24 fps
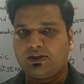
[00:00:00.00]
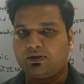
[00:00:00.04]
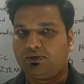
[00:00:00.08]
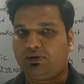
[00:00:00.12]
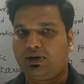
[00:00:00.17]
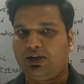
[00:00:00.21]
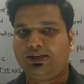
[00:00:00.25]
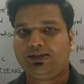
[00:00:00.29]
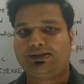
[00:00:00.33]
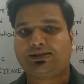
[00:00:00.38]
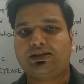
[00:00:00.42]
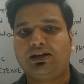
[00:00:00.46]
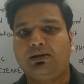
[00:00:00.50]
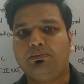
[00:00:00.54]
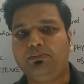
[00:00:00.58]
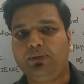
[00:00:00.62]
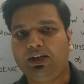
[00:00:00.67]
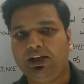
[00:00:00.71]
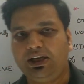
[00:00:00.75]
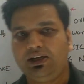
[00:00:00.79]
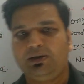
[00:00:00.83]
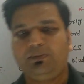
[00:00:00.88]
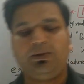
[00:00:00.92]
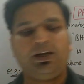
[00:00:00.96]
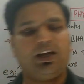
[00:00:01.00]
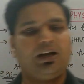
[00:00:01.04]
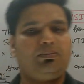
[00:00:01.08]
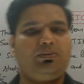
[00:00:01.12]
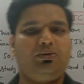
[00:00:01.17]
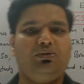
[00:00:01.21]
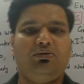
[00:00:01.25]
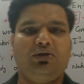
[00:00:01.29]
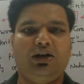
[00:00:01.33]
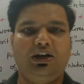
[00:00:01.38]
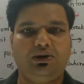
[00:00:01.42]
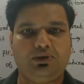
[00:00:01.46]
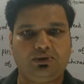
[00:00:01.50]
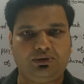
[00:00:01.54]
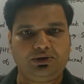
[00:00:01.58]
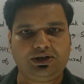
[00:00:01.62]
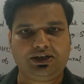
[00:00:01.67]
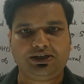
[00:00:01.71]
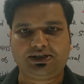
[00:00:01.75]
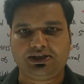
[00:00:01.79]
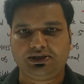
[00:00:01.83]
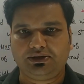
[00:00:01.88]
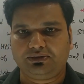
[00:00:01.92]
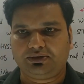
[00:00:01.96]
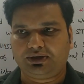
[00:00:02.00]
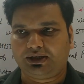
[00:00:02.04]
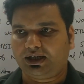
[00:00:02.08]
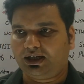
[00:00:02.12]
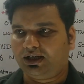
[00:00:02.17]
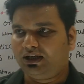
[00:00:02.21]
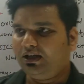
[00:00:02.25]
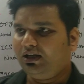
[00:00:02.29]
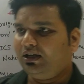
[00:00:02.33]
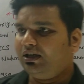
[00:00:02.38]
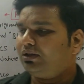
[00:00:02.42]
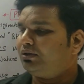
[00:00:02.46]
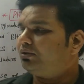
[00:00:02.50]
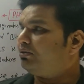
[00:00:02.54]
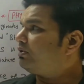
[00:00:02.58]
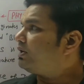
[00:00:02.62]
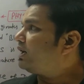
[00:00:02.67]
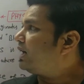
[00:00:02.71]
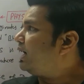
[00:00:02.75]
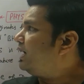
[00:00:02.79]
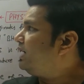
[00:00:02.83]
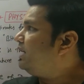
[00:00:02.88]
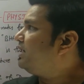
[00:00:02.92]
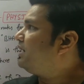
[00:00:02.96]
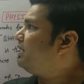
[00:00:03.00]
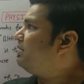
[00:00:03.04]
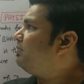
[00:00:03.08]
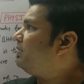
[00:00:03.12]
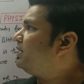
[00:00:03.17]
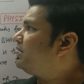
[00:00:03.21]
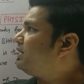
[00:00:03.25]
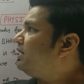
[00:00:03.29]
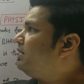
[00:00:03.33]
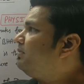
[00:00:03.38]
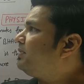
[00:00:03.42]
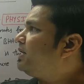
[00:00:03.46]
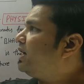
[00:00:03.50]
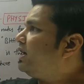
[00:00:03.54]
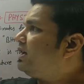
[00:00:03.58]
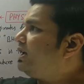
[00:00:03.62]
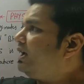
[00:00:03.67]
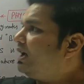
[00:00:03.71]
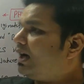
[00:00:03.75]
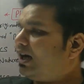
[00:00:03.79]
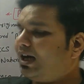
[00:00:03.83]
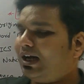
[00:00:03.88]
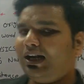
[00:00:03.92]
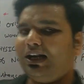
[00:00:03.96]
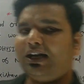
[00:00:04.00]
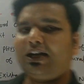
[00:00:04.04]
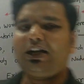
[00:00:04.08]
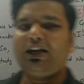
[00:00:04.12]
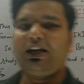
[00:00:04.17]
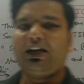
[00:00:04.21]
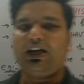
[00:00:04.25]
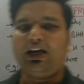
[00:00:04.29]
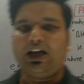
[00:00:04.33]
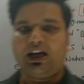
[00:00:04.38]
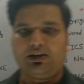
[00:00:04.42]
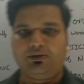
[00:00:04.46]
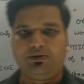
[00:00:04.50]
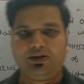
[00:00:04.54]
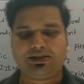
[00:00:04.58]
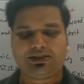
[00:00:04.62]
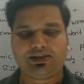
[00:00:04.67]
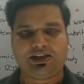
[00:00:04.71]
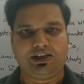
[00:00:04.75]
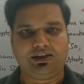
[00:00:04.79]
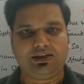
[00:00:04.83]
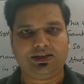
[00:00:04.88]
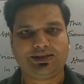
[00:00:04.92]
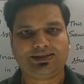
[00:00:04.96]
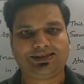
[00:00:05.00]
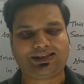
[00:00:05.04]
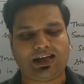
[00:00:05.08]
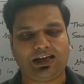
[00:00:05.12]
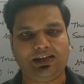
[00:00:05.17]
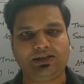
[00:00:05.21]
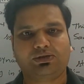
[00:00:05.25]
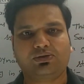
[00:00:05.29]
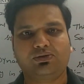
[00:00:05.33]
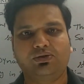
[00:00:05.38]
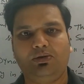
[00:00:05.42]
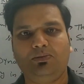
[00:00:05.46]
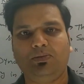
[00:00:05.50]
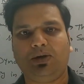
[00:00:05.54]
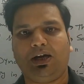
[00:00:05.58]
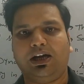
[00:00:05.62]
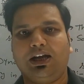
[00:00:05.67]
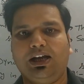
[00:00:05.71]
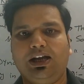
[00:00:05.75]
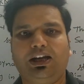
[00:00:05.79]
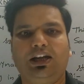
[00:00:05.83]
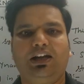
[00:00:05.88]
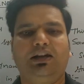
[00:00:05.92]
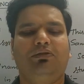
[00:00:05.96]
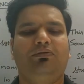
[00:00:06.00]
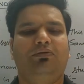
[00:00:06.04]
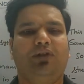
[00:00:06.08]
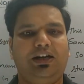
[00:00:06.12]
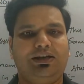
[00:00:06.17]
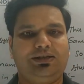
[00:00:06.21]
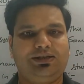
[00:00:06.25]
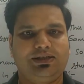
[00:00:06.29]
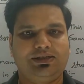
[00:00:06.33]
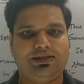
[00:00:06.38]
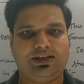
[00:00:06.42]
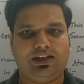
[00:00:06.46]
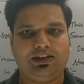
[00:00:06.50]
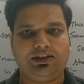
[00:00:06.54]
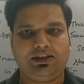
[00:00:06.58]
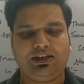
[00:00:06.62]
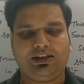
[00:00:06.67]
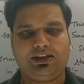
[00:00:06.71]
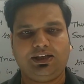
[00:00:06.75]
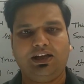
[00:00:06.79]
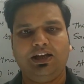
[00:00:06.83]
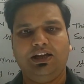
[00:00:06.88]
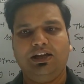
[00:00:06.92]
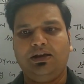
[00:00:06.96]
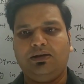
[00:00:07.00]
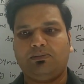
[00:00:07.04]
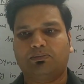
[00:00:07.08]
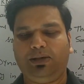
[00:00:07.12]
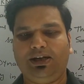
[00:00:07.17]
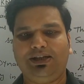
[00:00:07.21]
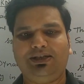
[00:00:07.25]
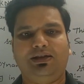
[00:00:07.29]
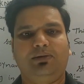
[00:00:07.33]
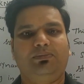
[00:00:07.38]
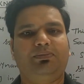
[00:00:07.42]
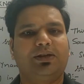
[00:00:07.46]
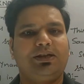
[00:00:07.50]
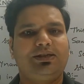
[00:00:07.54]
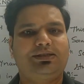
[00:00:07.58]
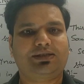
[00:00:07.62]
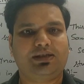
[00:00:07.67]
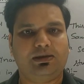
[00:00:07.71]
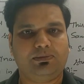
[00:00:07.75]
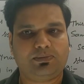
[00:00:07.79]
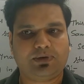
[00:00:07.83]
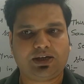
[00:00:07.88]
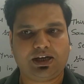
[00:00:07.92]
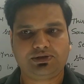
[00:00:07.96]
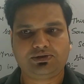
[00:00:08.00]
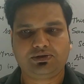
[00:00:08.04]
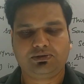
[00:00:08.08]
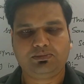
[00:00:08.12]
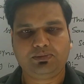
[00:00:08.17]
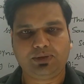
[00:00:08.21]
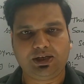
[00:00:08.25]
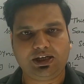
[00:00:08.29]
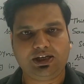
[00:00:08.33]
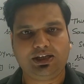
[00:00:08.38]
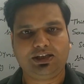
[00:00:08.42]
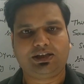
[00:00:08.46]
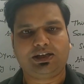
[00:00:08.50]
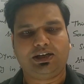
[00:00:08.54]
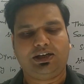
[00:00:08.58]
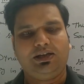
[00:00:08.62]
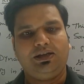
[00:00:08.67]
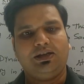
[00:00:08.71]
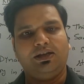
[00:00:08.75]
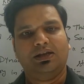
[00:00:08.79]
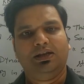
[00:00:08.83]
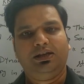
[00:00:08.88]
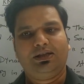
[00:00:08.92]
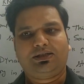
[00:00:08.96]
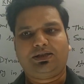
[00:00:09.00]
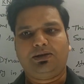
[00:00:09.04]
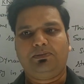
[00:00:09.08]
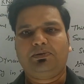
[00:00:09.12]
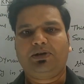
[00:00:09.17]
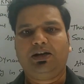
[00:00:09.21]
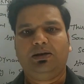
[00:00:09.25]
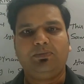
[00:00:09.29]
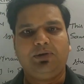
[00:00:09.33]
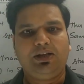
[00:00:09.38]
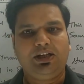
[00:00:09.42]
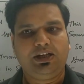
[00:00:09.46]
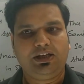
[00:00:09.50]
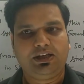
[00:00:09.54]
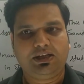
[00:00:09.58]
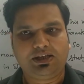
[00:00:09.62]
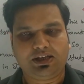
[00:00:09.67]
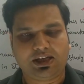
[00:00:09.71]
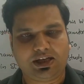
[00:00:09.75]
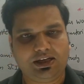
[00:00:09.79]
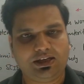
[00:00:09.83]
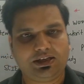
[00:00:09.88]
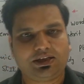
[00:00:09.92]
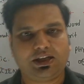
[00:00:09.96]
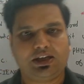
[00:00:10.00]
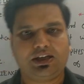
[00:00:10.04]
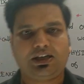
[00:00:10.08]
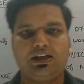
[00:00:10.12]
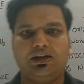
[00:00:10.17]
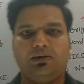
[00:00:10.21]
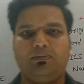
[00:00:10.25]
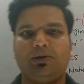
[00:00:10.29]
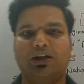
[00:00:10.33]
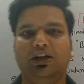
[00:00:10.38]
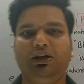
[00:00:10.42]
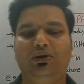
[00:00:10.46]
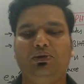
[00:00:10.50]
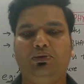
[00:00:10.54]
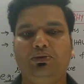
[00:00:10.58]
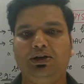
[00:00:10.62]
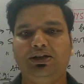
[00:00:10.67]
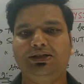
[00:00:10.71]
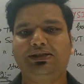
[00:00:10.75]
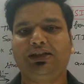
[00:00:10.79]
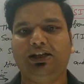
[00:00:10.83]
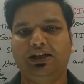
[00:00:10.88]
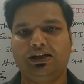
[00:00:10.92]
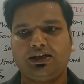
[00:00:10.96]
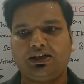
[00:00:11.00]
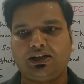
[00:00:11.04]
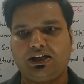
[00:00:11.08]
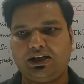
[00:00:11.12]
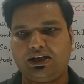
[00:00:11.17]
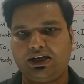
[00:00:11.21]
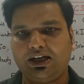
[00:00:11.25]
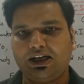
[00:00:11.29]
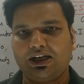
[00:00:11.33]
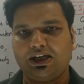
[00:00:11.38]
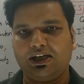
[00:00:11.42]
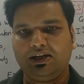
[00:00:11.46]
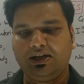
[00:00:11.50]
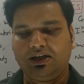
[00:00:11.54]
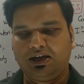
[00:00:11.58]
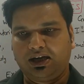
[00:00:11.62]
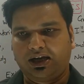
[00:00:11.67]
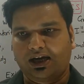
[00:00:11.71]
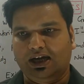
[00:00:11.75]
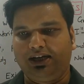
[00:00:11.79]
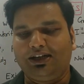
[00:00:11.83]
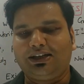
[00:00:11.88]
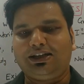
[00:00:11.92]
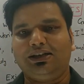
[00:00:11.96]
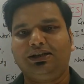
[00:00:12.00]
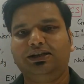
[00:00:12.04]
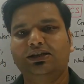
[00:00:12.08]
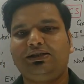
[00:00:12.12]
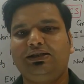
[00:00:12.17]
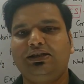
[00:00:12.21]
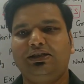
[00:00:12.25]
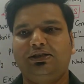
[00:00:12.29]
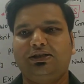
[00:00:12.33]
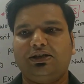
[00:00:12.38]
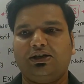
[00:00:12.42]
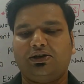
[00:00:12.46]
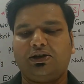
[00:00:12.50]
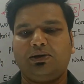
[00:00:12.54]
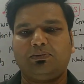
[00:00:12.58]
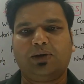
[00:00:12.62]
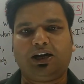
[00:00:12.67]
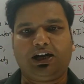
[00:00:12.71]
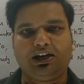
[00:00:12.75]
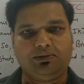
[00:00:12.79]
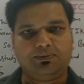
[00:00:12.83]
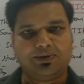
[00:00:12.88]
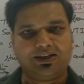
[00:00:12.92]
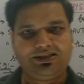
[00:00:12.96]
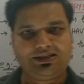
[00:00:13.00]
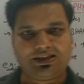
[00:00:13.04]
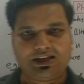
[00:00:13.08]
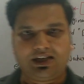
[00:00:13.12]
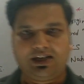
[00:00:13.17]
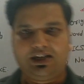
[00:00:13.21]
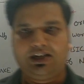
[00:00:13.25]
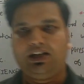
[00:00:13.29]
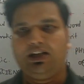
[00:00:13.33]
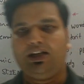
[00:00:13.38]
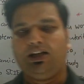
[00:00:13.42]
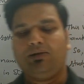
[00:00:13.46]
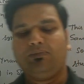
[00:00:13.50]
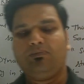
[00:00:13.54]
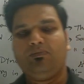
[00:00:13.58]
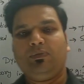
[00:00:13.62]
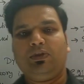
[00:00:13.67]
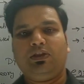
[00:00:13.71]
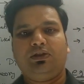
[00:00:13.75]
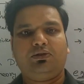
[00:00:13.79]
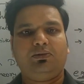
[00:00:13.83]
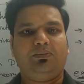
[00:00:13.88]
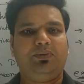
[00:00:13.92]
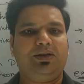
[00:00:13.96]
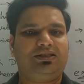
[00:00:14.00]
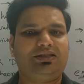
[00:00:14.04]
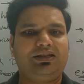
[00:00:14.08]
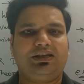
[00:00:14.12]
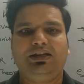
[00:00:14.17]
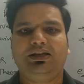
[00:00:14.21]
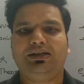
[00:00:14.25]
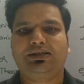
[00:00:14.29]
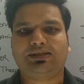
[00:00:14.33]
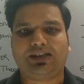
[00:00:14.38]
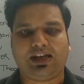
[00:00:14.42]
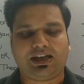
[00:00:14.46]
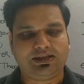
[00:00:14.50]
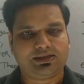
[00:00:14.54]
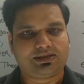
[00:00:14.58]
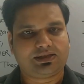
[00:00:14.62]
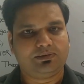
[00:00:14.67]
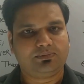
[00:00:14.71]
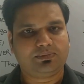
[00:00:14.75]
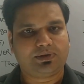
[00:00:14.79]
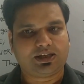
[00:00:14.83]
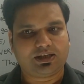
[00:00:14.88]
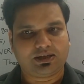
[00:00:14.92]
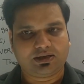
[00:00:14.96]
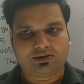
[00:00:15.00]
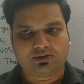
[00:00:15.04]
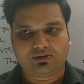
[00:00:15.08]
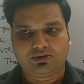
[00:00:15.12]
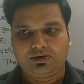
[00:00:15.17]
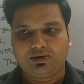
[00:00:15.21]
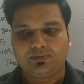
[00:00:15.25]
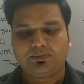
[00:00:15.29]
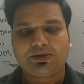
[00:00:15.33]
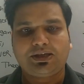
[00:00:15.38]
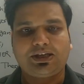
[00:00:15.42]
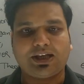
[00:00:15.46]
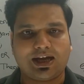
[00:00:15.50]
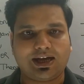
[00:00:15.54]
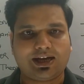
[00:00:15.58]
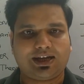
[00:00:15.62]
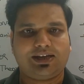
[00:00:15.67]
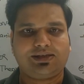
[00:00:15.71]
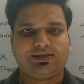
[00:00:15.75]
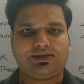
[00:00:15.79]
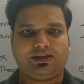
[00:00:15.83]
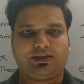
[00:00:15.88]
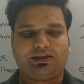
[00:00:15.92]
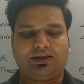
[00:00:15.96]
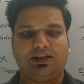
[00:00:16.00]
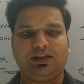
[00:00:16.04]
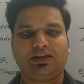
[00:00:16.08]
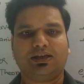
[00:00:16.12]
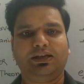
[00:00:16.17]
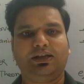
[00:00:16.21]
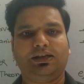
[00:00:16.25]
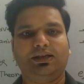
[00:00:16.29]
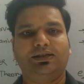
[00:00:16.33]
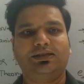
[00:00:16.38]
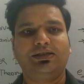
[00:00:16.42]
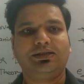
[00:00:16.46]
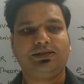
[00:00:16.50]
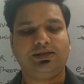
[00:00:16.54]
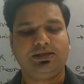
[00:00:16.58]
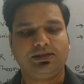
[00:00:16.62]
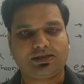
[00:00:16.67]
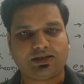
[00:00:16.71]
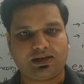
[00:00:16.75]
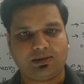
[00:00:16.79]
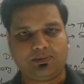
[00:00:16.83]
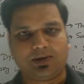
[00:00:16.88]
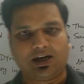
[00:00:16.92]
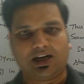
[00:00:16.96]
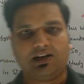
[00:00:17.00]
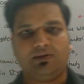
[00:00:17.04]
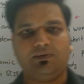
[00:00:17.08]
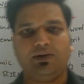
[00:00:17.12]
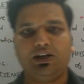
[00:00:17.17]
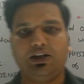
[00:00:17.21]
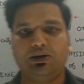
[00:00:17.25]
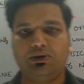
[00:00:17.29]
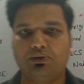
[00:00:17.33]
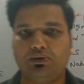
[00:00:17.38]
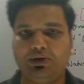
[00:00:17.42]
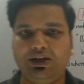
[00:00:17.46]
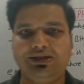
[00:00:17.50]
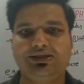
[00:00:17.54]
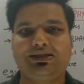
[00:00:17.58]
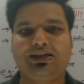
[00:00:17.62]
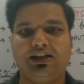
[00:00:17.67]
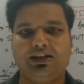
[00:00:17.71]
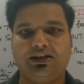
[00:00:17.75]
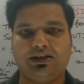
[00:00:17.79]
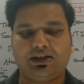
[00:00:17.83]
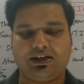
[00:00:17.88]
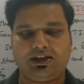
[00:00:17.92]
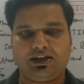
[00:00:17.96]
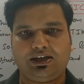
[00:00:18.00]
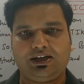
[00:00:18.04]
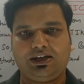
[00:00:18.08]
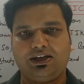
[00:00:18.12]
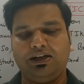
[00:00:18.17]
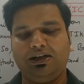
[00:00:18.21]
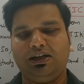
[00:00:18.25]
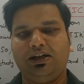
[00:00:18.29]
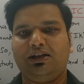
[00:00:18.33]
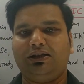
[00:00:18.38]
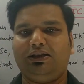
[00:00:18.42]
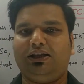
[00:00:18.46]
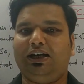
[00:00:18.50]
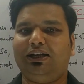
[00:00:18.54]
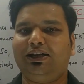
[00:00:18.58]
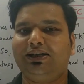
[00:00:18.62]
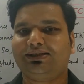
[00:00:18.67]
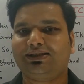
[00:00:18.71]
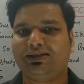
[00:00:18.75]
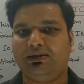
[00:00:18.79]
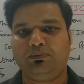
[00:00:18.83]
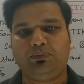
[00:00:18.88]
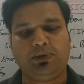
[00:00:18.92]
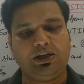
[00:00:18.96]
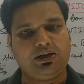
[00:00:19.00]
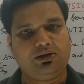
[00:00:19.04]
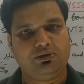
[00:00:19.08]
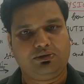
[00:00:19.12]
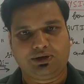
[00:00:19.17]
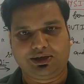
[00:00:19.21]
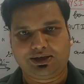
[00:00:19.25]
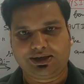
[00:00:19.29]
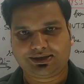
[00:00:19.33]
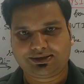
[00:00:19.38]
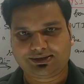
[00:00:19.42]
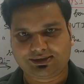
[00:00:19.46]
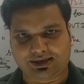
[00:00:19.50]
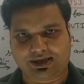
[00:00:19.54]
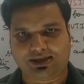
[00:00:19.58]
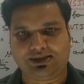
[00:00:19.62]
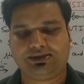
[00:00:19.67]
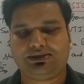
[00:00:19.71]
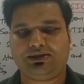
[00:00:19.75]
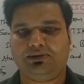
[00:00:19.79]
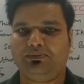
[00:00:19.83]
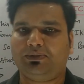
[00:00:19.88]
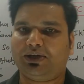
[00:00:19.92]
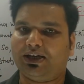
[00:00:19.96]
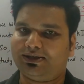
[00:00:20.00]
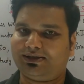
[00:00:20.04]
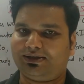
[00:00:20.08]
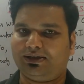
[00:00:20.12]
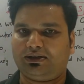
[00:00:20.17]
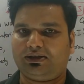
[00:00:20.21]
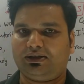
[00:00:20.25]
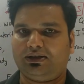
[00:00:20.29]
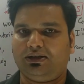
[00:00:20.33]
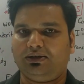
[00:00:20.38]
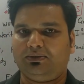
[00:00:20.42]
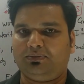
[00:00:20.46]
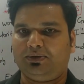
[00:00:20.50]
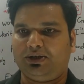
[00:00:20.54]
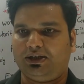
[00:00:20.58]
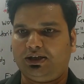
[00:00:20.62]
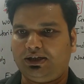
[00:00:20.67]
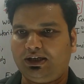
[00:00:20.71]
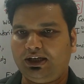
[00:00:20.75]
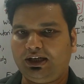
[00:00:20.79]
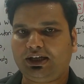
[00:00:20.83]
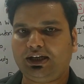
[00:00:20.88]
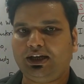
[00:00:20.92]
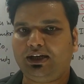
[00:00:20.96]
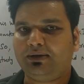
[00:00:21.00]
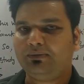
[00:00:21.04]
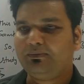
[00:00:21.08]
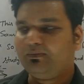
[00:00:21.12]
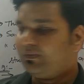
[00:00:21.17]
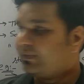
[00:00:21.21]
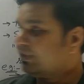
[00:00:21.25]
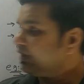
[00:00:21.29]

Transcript: और इसका मीनिंग भी आप लोगों का नॉलेज ही होता है तो कहने का मतलब क्या कि अलग अलग लैंग्वेज के अंदर साइंस को हम अलग अलग वर्ड से जानते थे बट जबकि सबका जो मीनिंग था सबका मीनिंग यही था कि हमने नॉलेज गेन करनी है एंड किसी चीज के बारे में जानना है तो बेसिकली साइंस हम को हम क्या कह सकते हैं कि किसी चीज के बारे में नॉलेज गेन करना दैट इज सिंपली कॉल्ड द साइंस हम कह सकते हैं अपना ठीक है